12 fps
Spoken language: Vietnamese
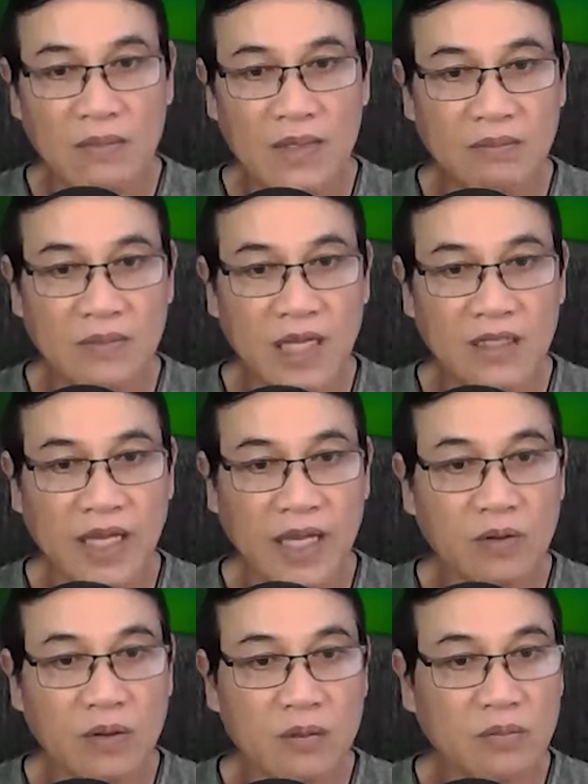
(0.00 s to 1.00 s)
làm da
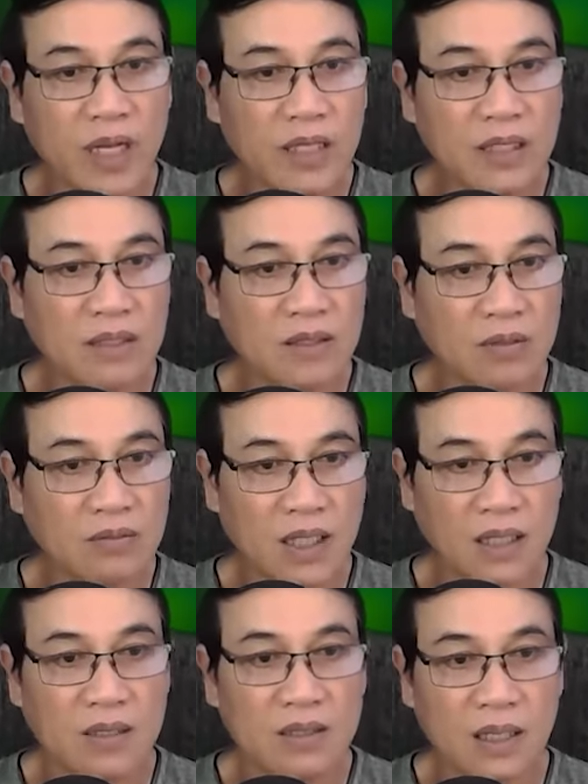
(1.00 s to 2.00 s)
dẻ con bé nhanh chóng
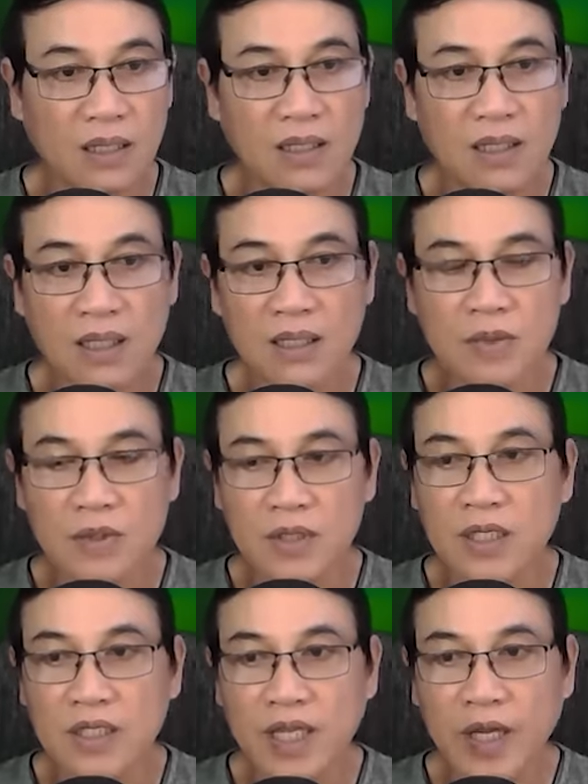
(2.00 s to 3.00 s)
ửng đỏ.
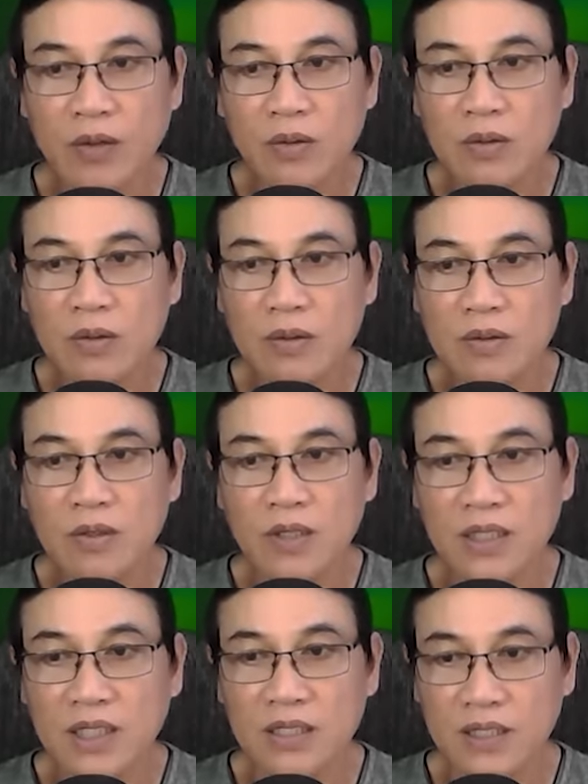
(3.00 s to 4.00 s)
Vừa nhéo, nó
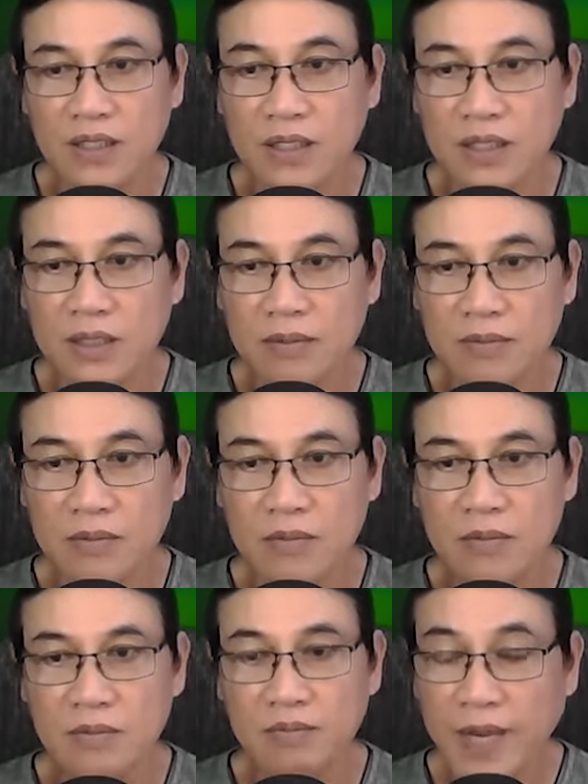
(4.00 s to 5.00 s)
vừa chửi.
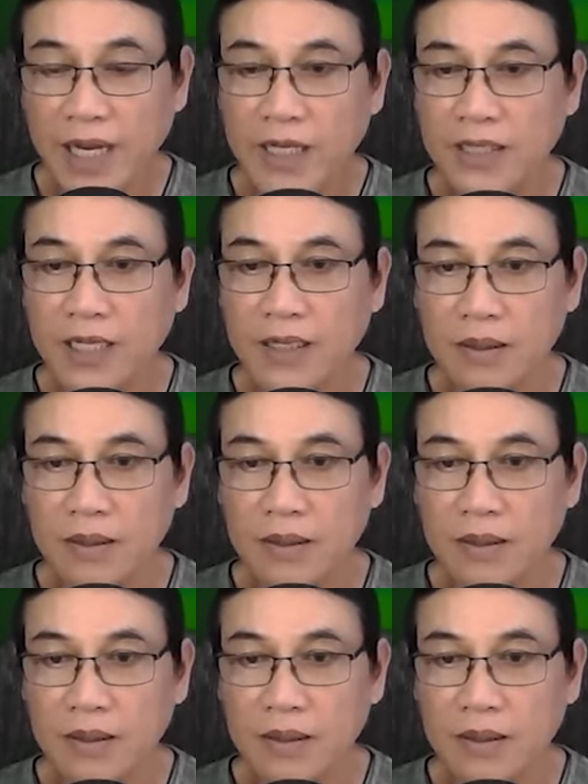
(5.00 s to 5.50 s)
Mét đi,